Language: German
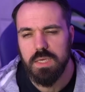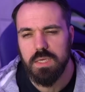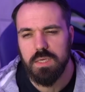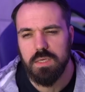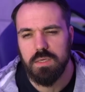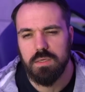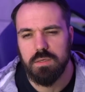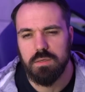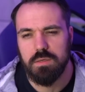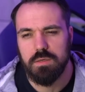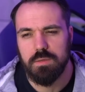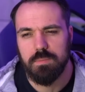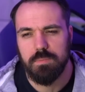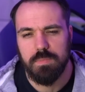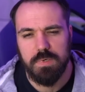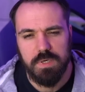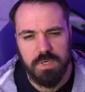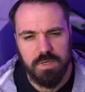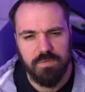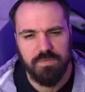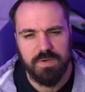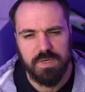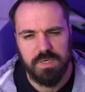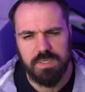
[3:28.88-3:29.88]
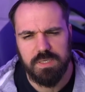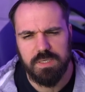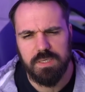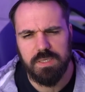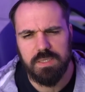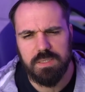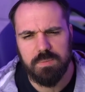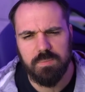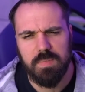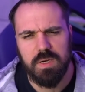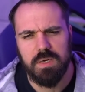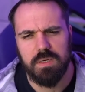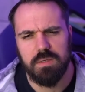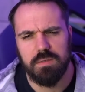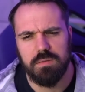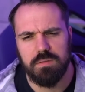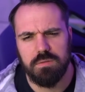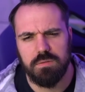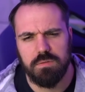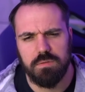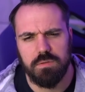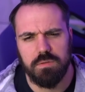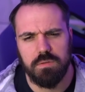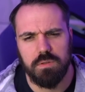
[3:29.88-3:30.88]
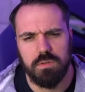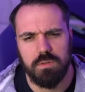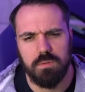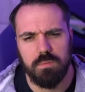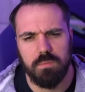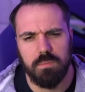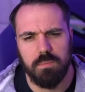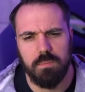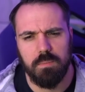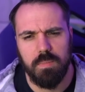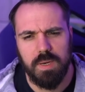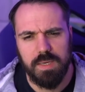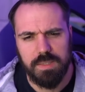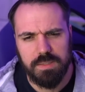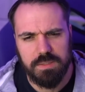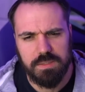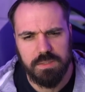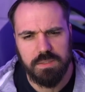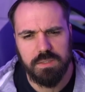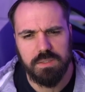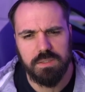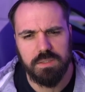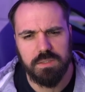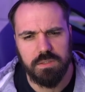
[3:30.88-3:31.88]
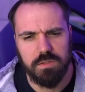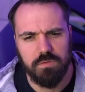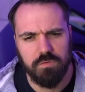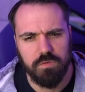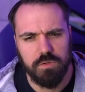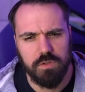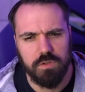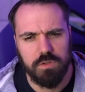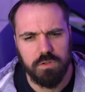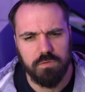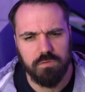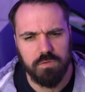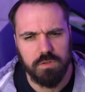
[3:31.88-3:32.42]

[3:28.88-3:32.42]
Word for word: Ähm, nee, werde ich nicht machen mein Ziel ist es definitiv,